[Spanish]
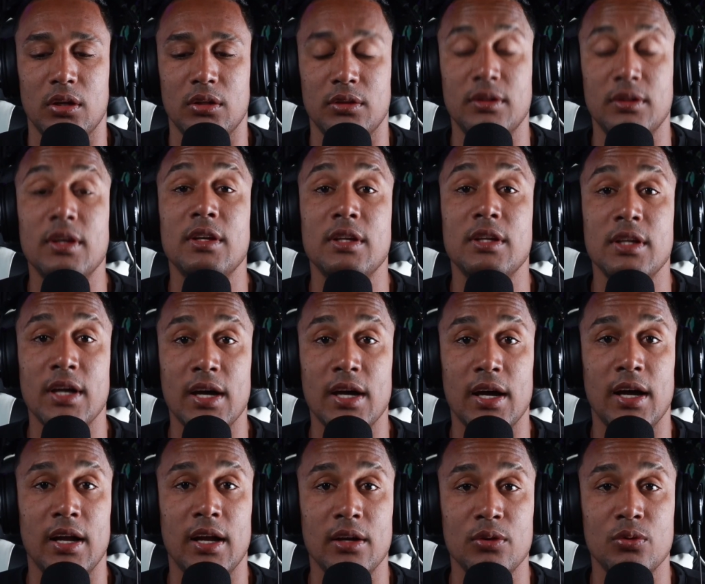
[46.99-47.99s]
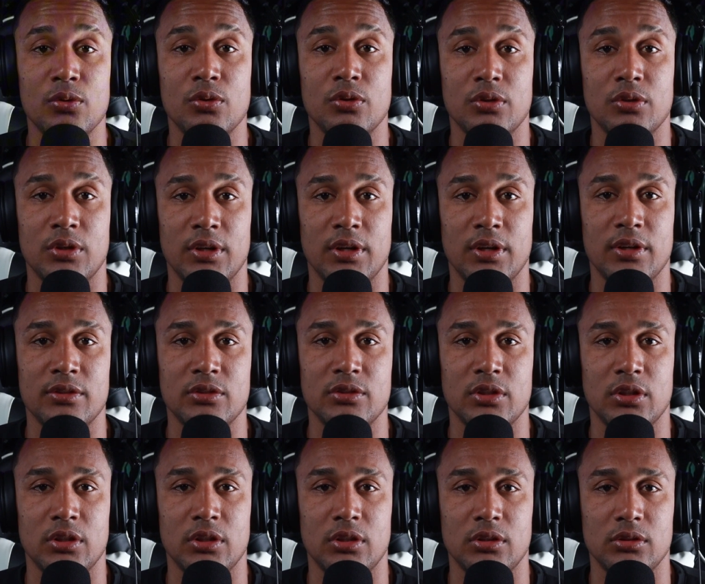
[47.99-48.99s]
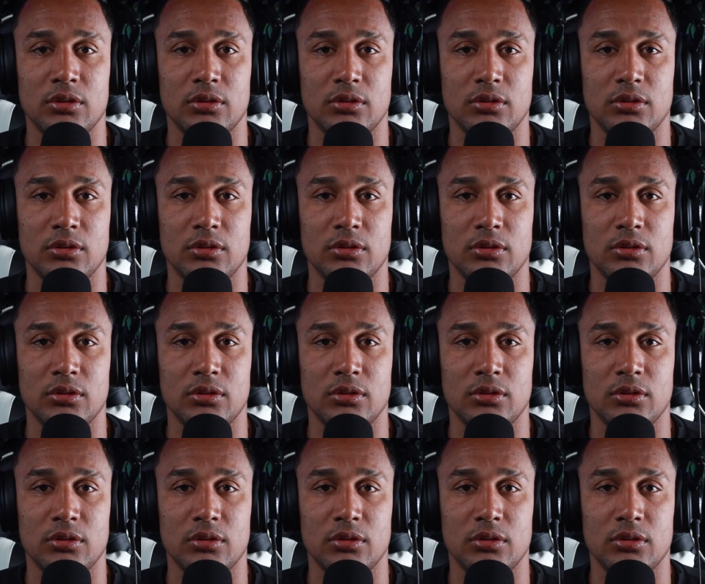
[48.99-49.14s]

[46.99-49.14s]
Tenía algo que hacer